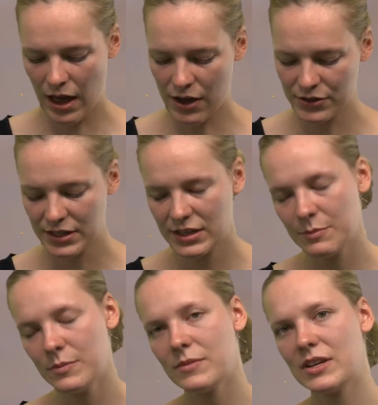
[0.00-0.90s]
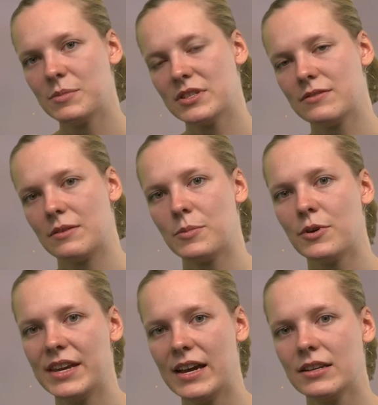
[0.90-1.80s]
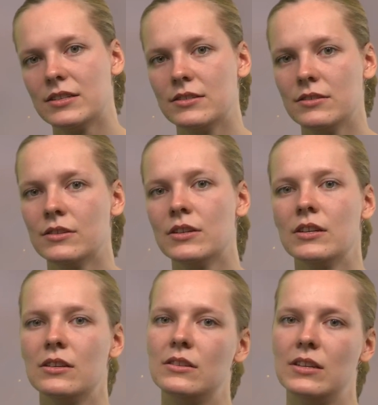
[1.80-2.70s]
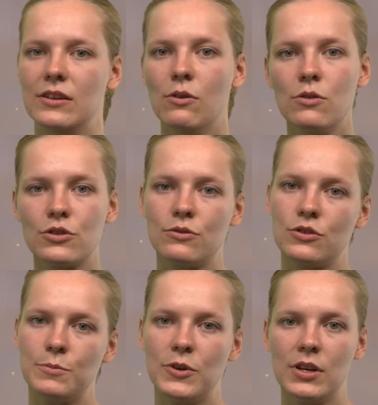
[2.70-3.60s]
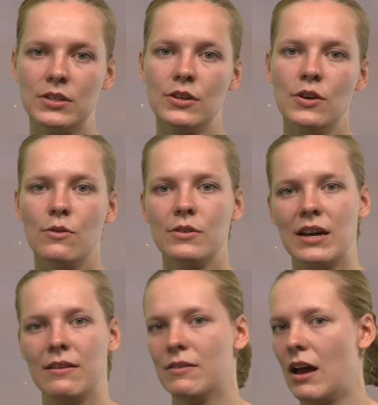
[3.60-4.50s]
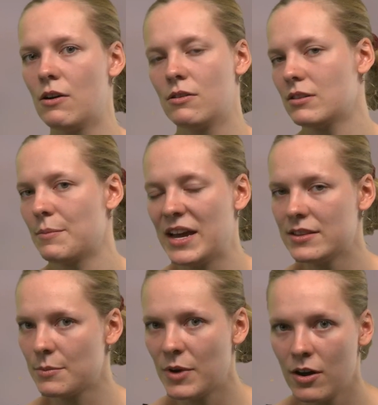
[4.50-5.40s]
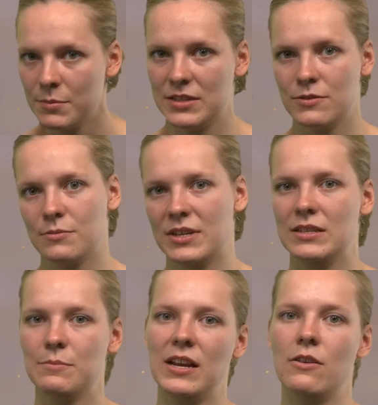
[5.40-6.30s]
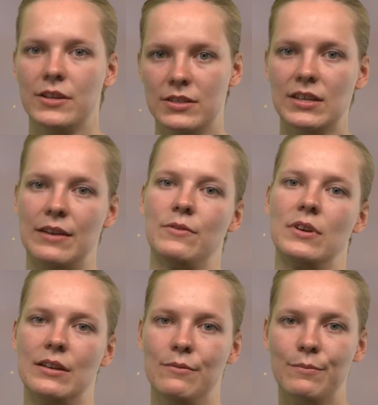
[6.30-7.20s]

Außerdem gibt es Projekte, den Hochschulsport oder auch gemeinsame Hobbys, über die man Leute treffen kann.